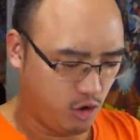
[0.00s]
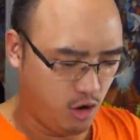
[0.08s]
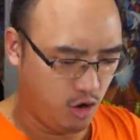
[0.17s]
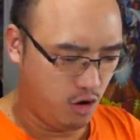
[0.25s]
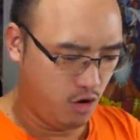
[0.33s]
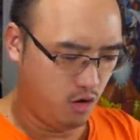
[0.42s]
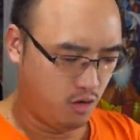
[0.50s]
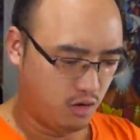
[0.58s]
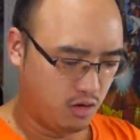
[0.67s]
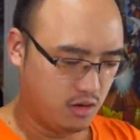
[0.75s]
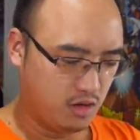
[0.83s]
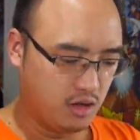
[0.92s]

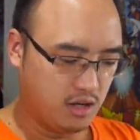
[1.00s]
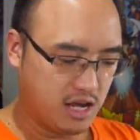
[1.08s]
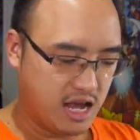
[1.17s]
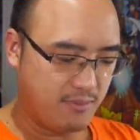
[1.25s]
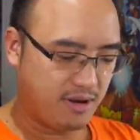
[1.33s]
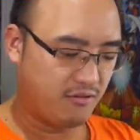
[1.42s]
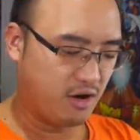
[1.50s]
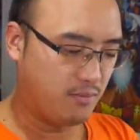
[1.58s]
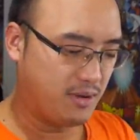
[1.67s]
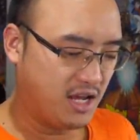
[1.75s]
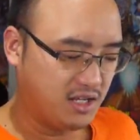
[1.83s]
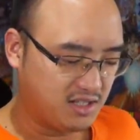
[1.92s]
go! Après
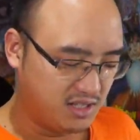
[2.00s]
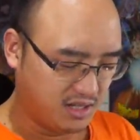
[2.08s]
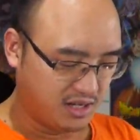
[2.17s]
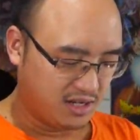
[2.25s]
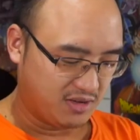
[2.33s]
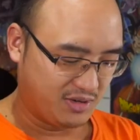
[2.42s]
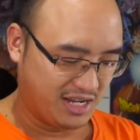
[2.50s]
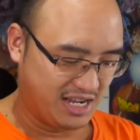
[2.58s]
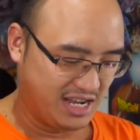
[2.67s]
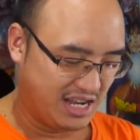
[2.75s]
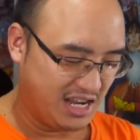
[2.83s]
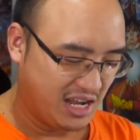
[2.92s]
Vampix?
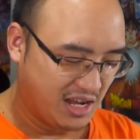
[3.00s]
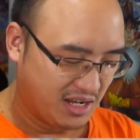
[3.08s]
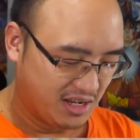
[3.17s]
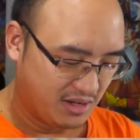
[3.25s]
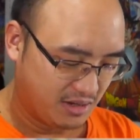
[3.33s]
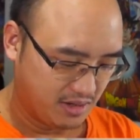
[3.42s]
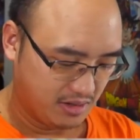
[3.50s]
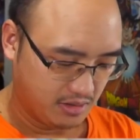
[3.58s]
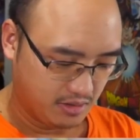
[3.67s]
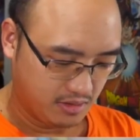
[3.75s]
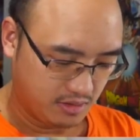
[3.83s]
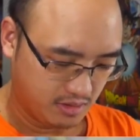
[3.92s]
Oui. Oh, oh, des
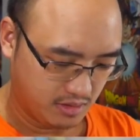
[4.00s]
fois,